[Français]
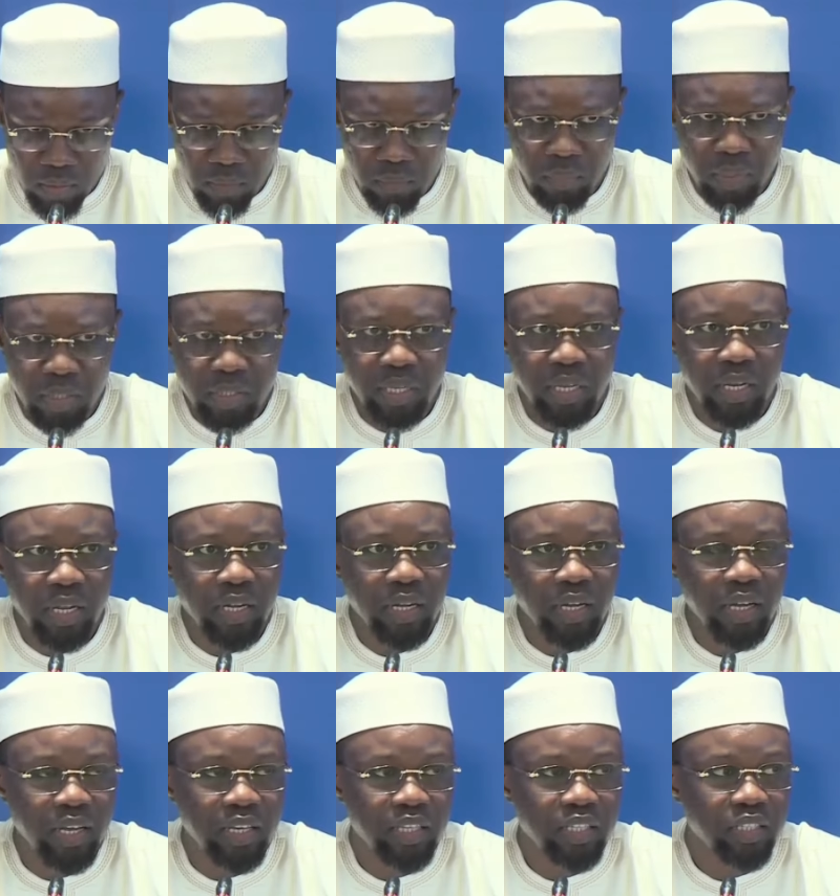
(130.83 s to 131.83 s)
Mais en
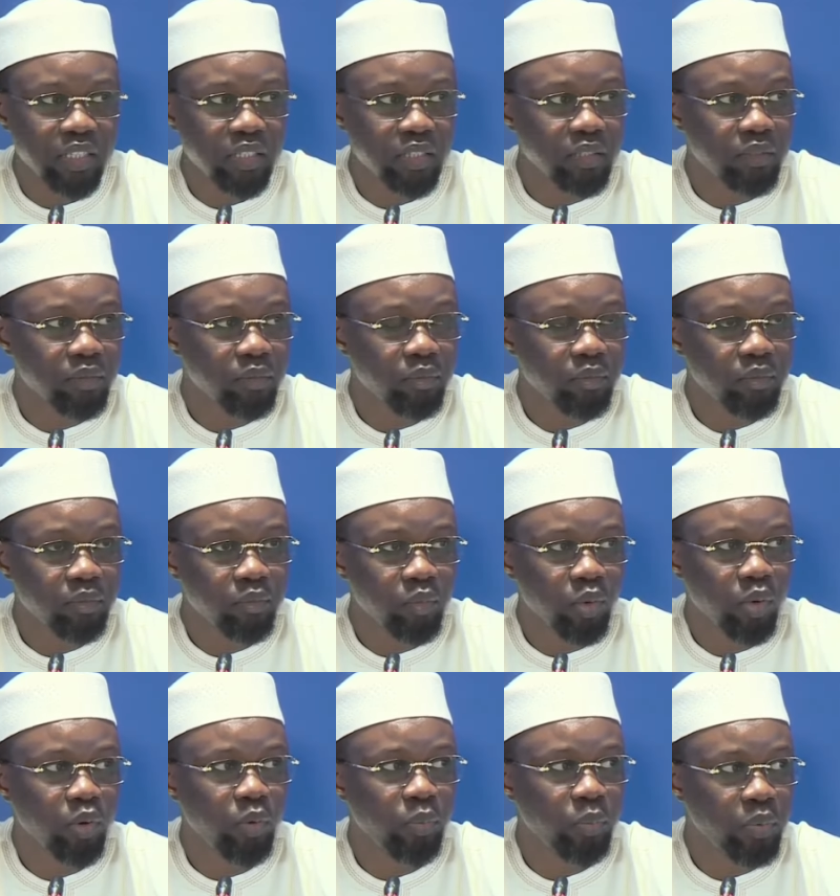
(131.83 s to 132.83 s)
langage
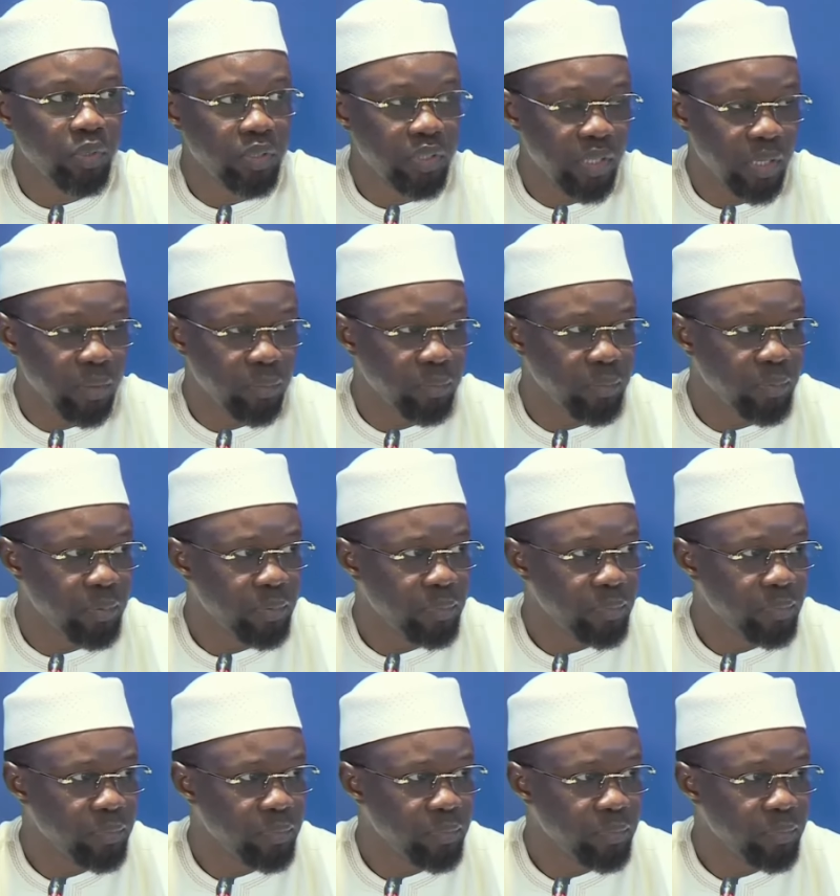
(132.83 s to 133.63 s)
beaucoup plus simple,